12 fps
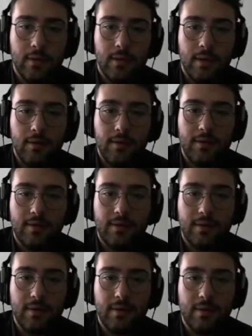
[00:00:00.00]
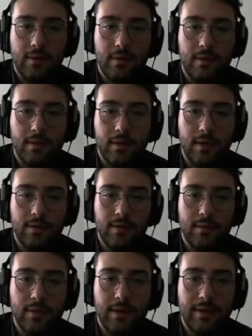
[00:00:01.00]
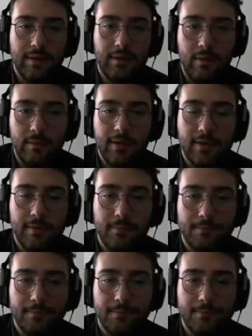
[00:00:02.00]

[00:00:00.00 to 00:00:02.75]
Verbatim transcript: Evet. Yardırmalara devam ki.